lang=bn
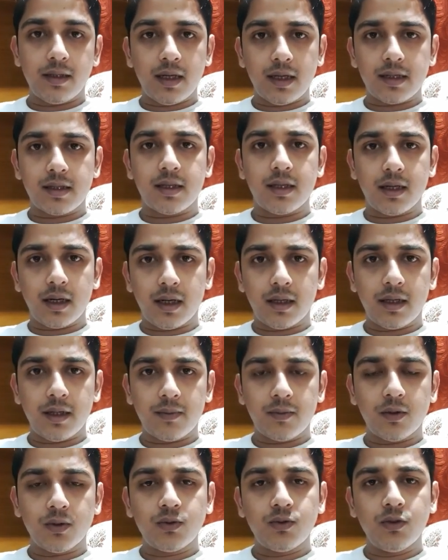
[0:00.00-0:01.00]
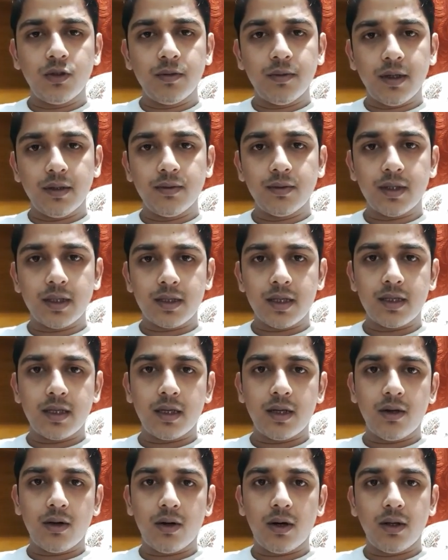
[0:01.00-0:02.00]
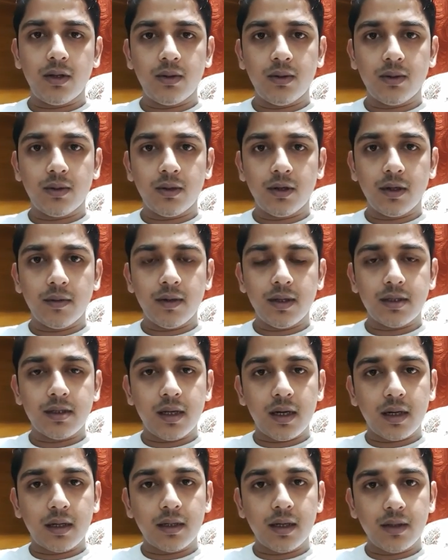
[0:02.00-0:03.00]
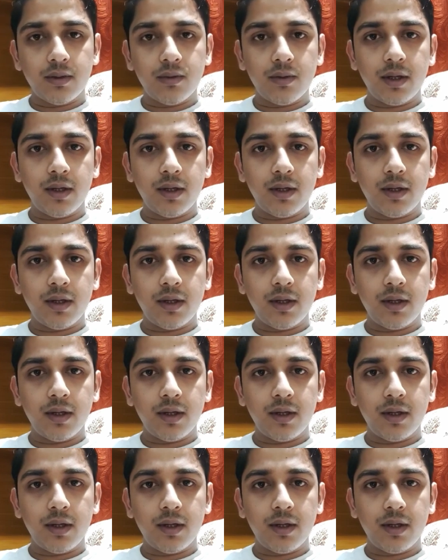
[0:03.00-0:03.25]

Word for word: রাস্তাঘাটে প্রচুর মানুষ আছে যারা হয়তো করোনা ভাইরাসে আক্রান্ত